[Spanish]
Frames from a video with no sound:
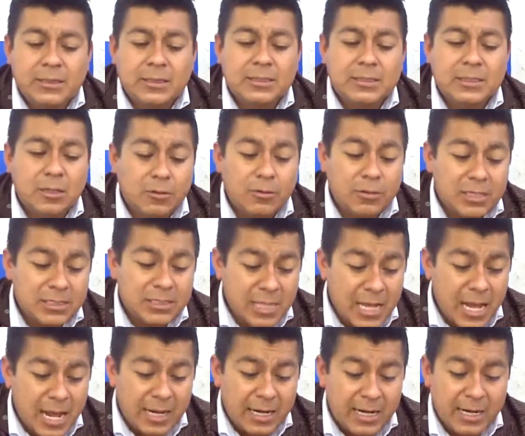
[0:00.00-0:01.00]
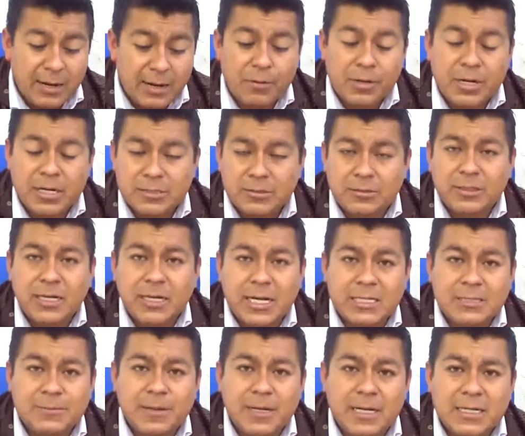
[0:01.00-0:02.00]
Desde lo que es la, elaboración de
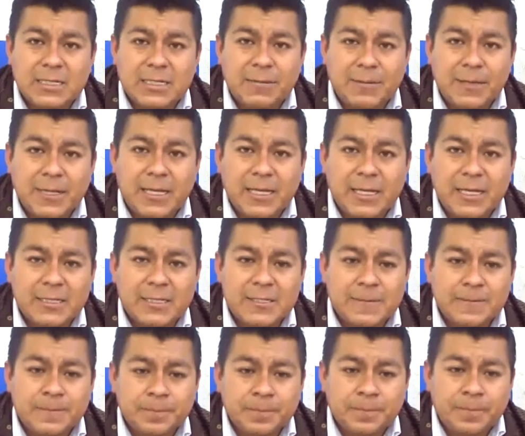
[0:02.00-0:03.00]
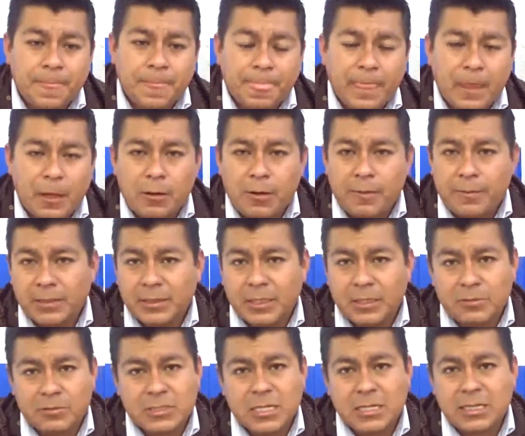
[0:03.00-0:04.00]
las esferas navideñas, que obviamente
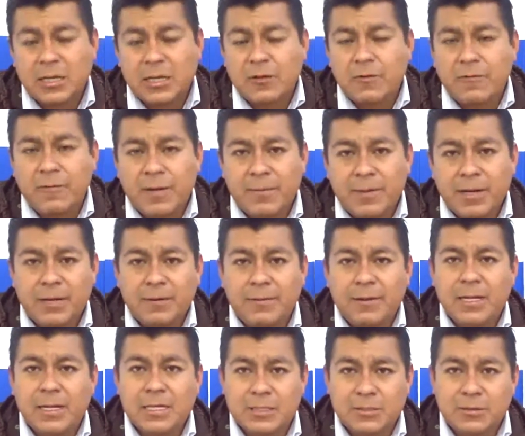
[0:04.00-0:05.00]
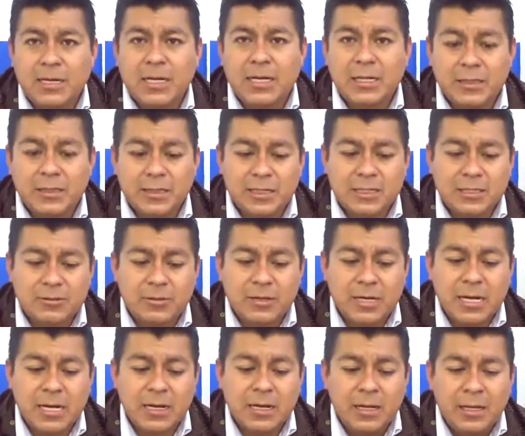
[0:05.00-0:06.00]
nos han dado fama a nivel nacional e
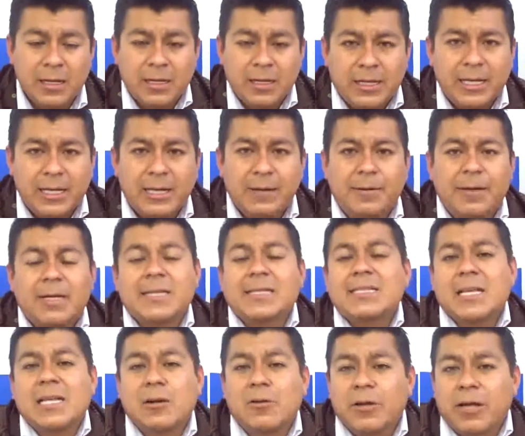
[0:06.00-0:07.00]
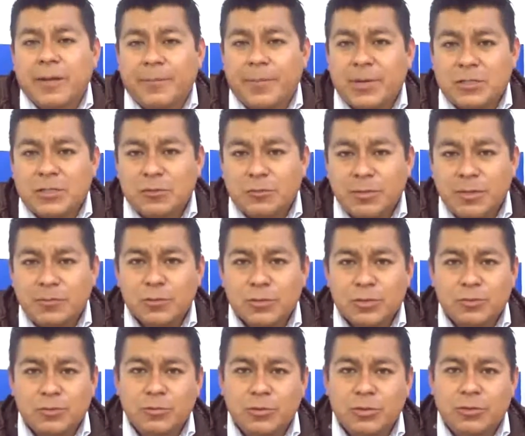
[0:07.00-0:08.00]
internacional, y la verdad que es algo que
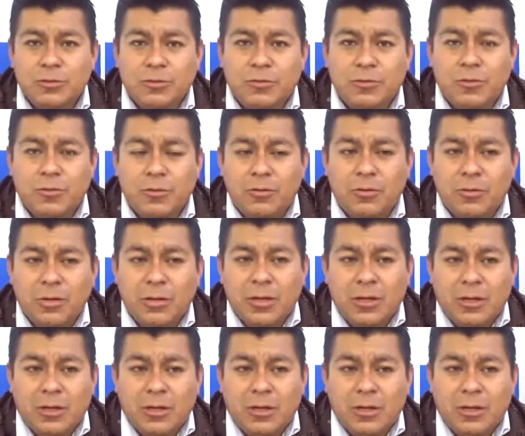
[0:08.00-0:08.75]
presumimos mucho, con,